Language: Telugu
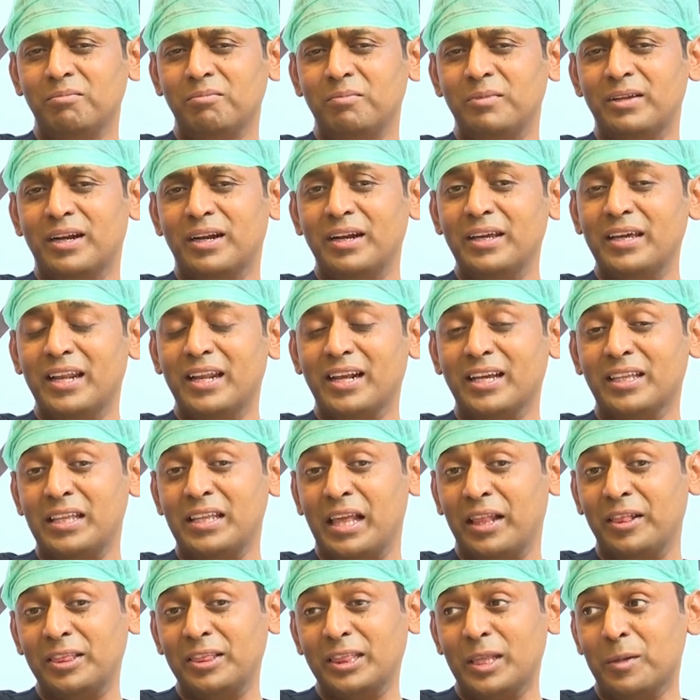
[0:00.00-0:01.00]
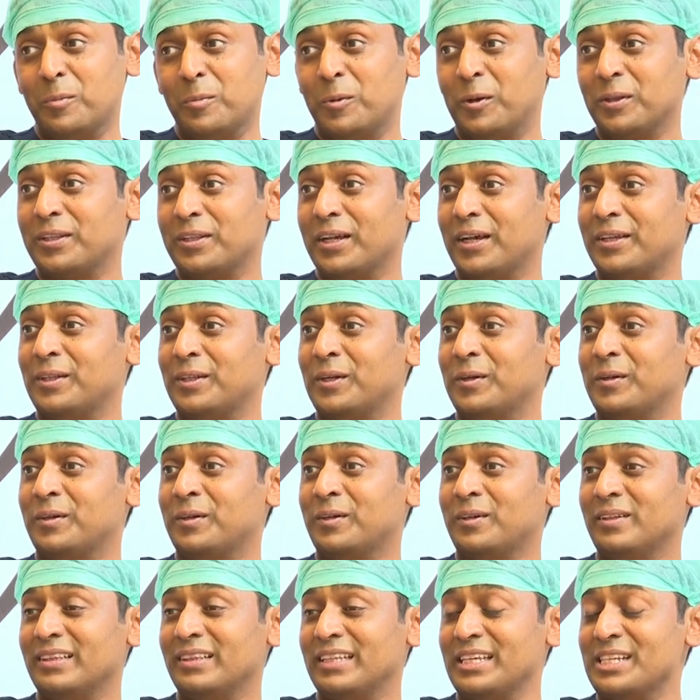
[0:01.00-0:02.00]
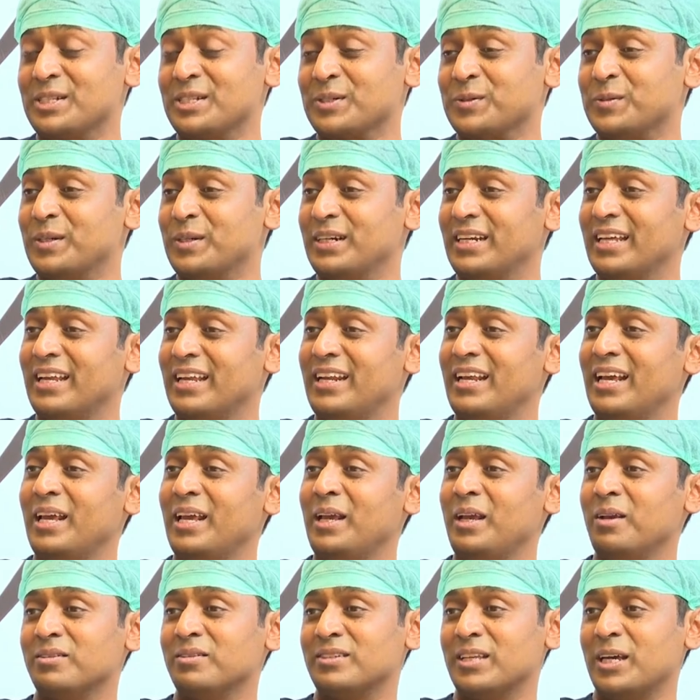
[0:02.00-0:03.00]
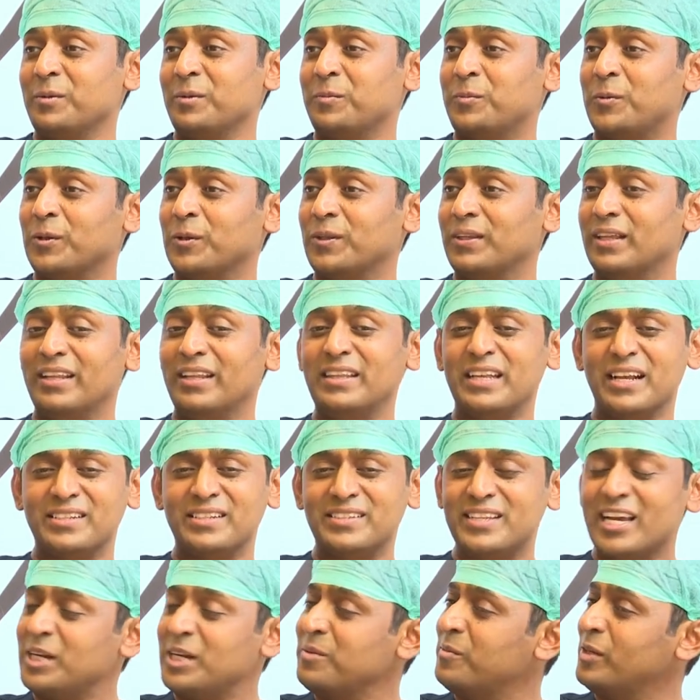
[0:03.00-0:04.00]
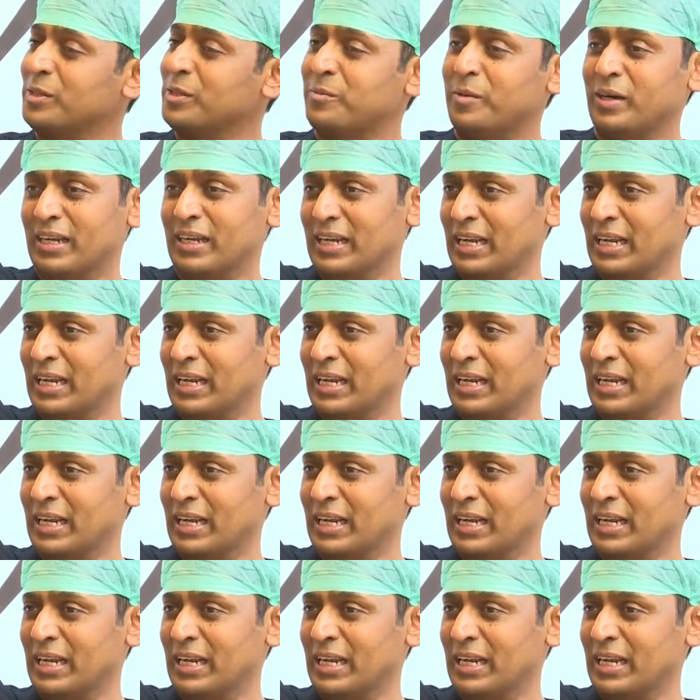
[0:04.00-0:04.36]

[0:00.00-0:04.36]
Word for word: మీరు అడిగారు కదా ఎంత మోతాదులో తీసుకుంటేనే సరిపోతుంది అనేది ఎగ్జాక్ట్ మెజర్మెంట్